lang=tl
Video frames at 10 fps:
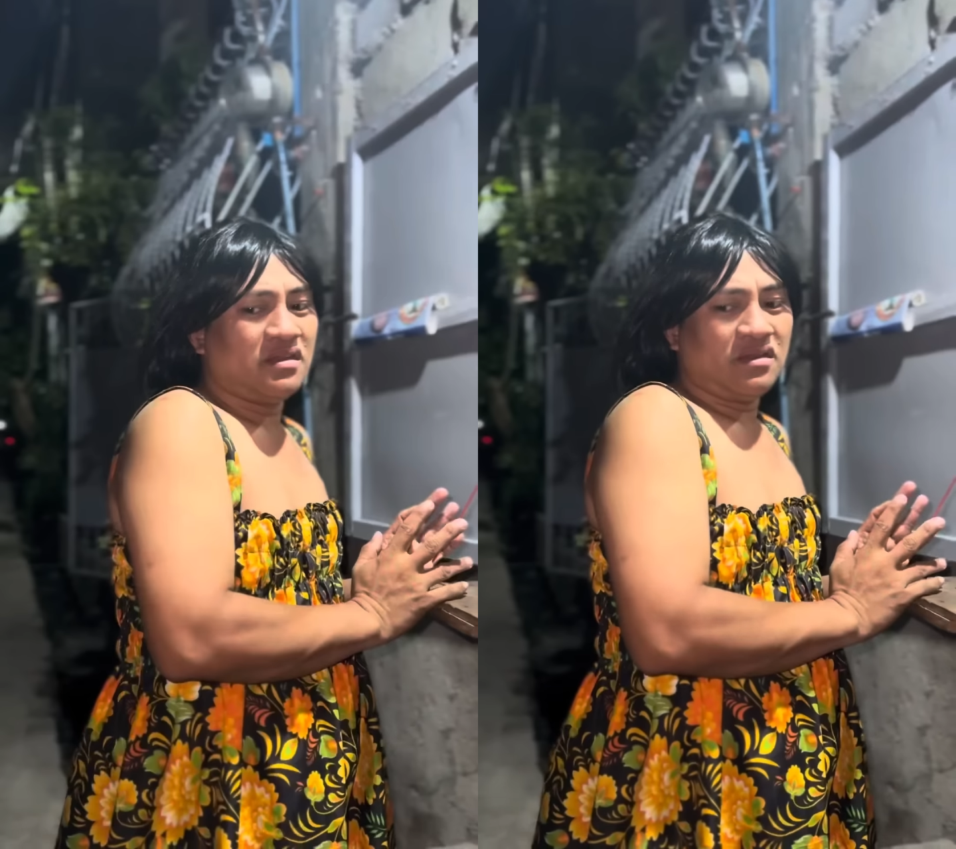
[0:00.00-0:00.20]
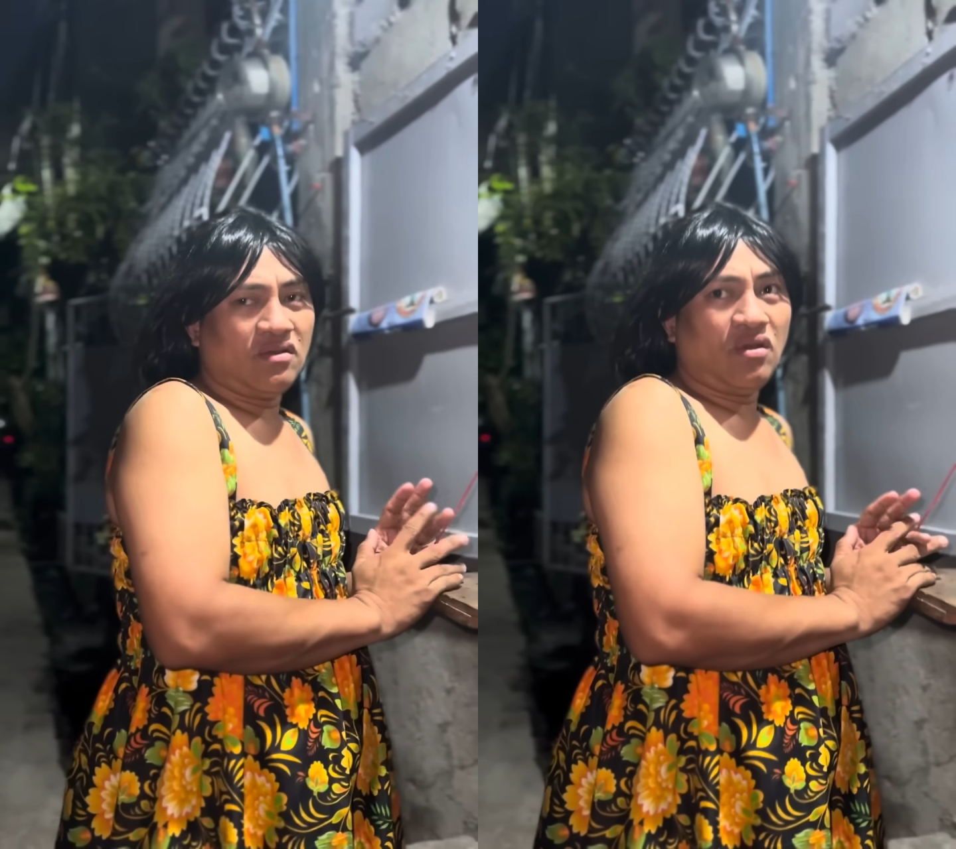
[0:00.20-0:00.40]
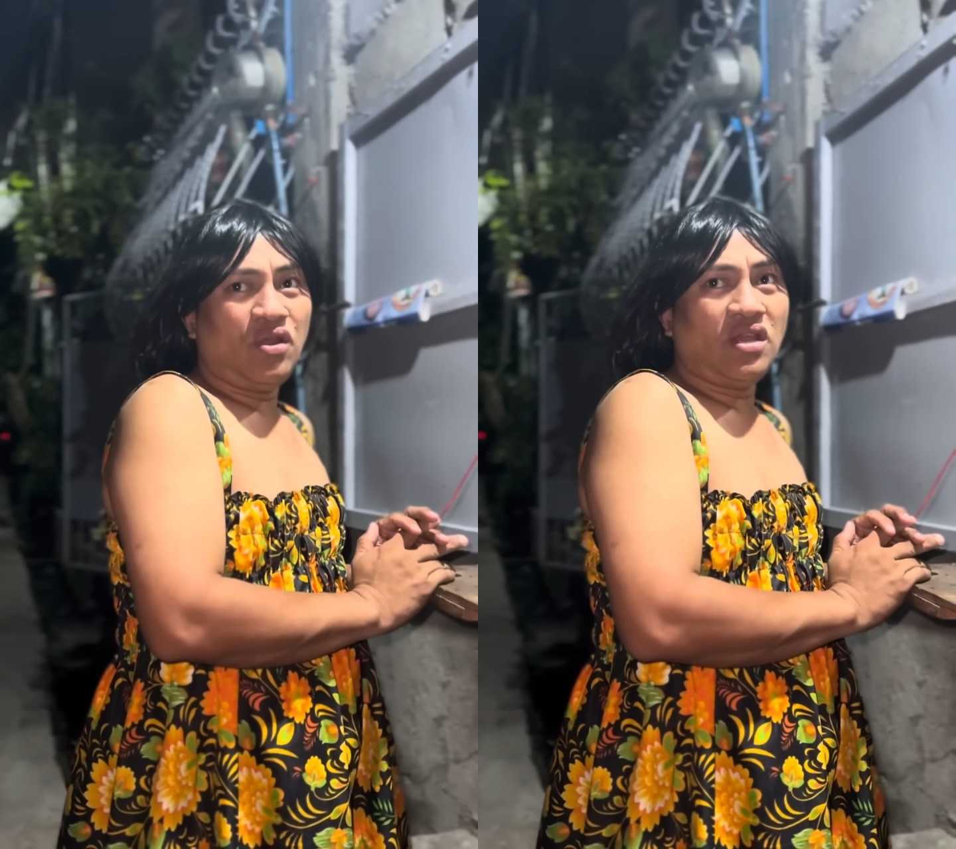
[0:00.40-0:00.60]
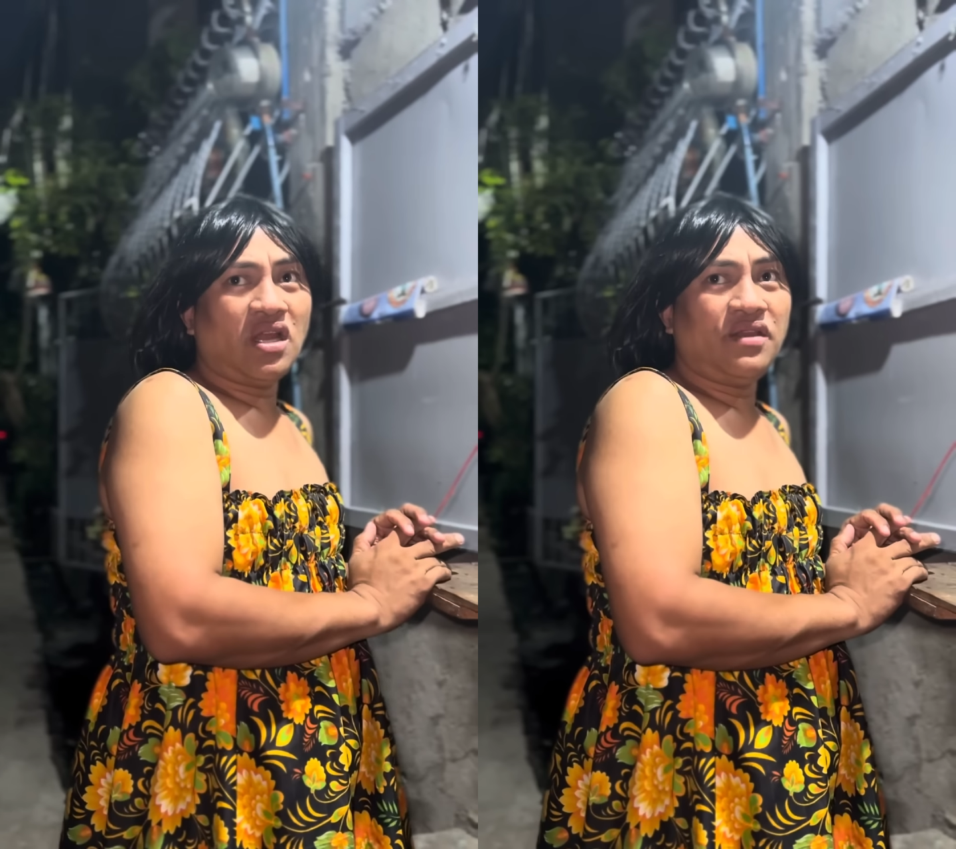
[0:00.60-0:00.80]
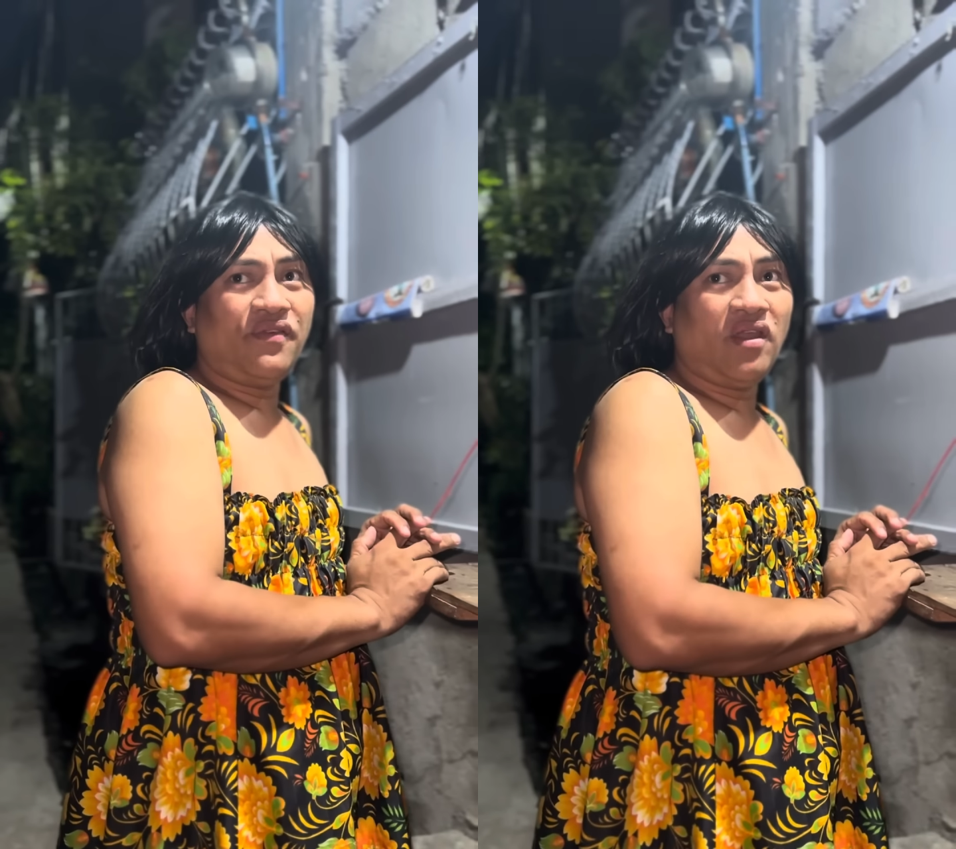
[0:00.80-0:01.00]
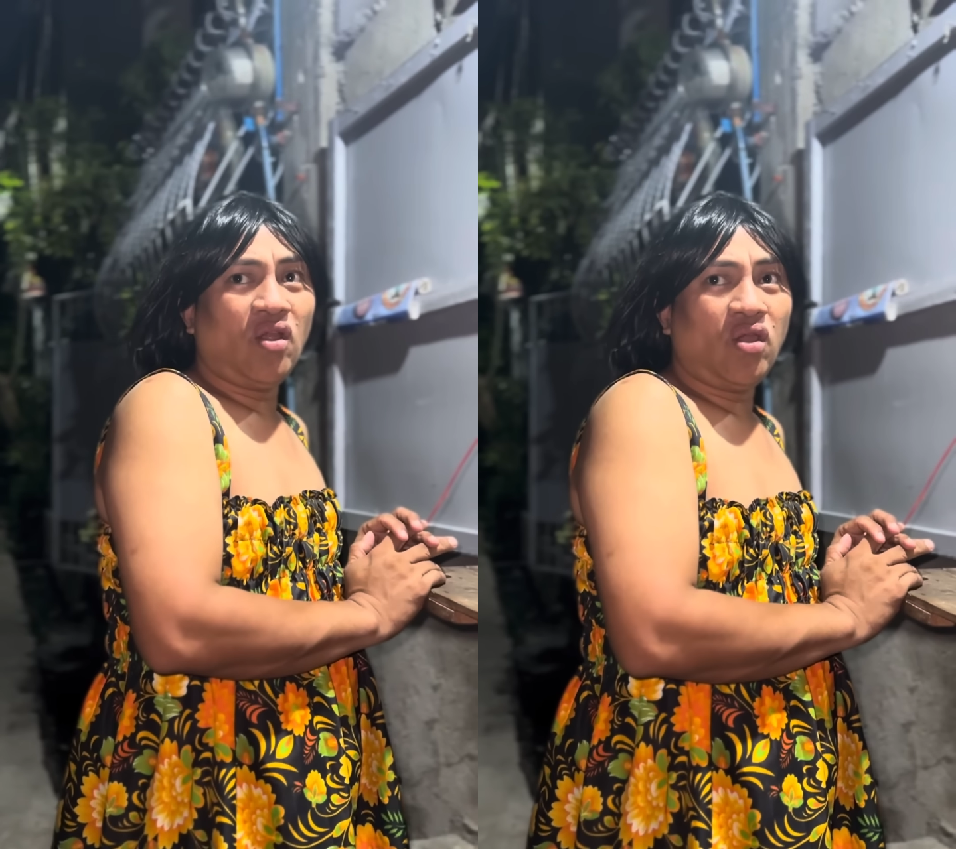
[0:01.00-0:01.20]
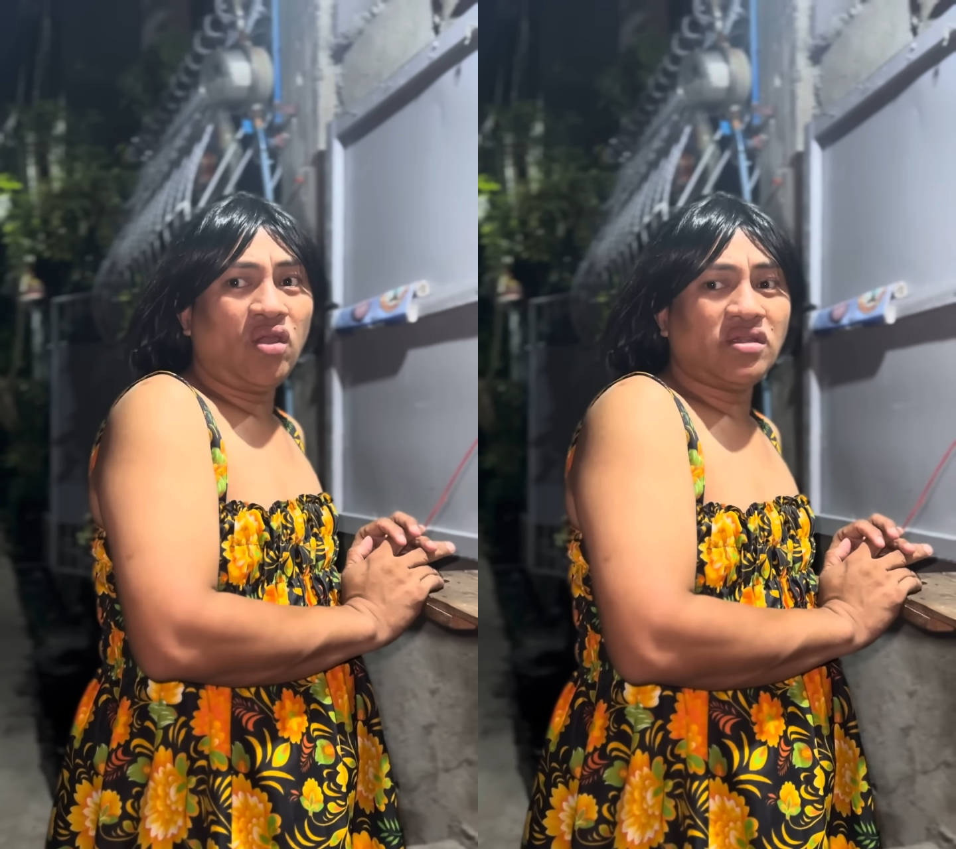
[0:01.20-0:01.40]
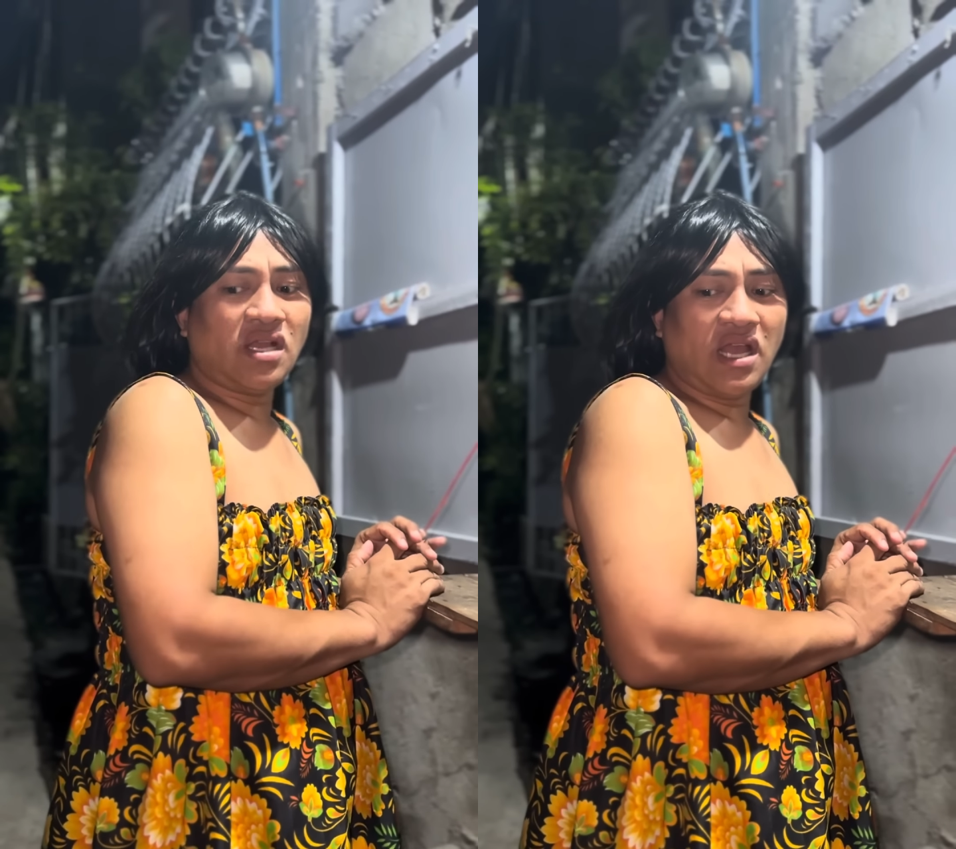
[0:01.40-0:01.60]
O ano yung daddy finger?
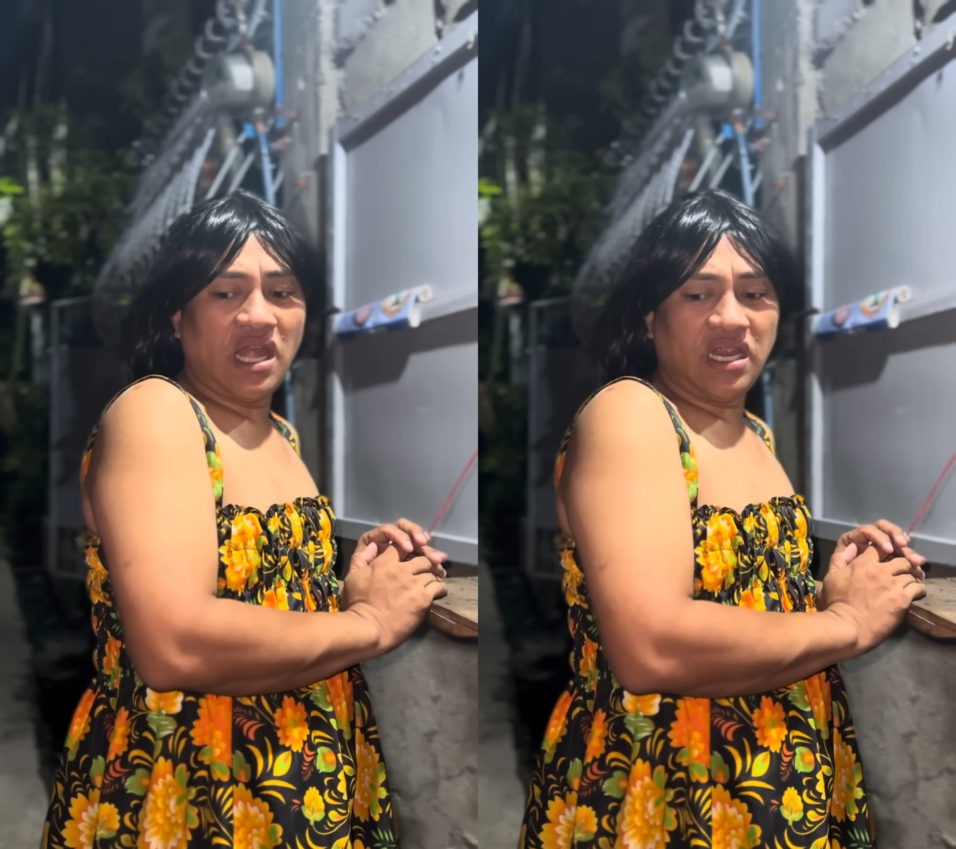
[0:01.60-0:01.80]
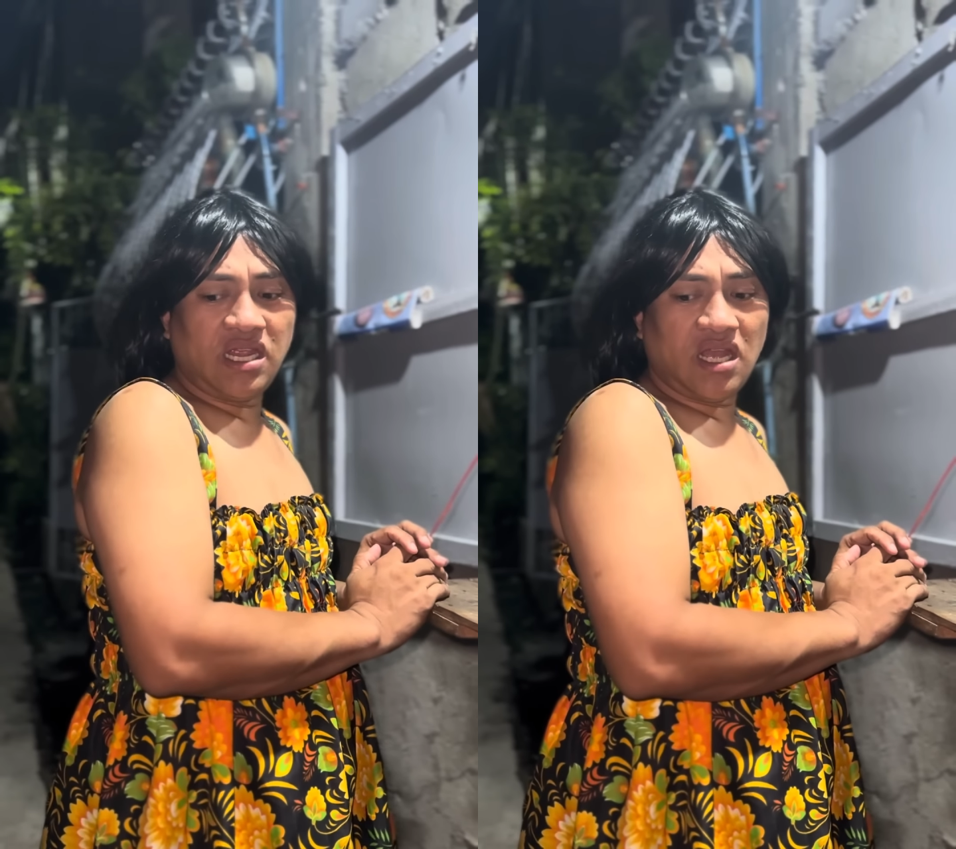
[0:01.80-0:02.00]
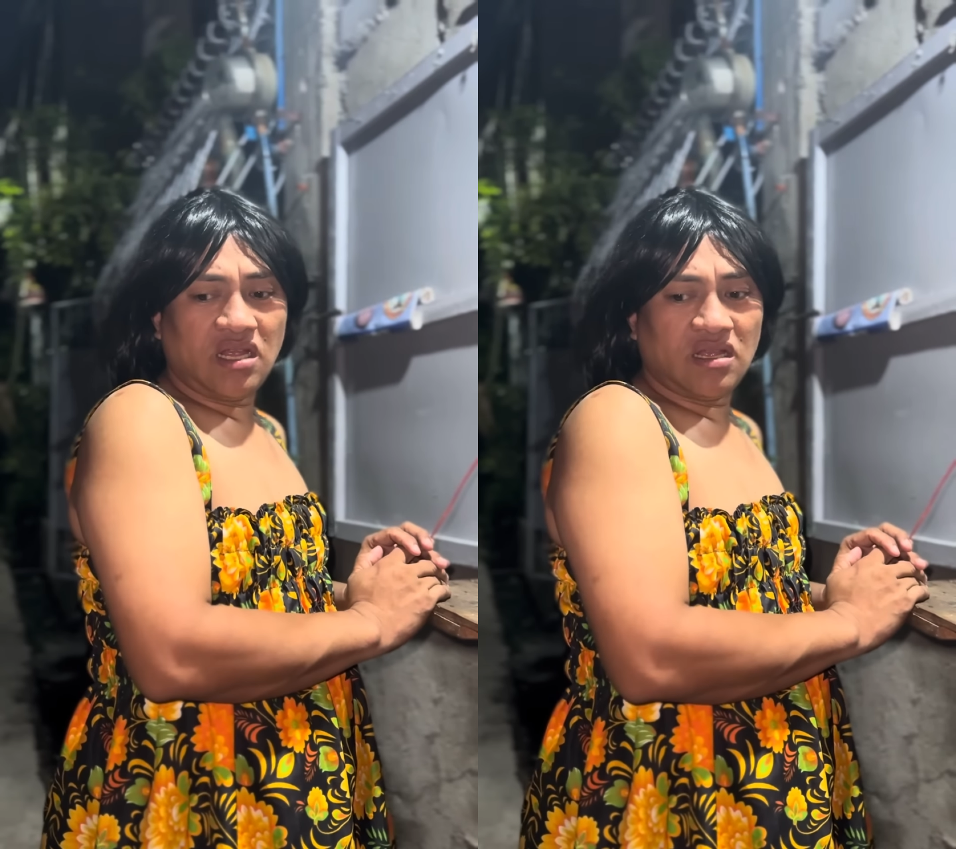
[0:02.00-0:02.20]
sa galing yan?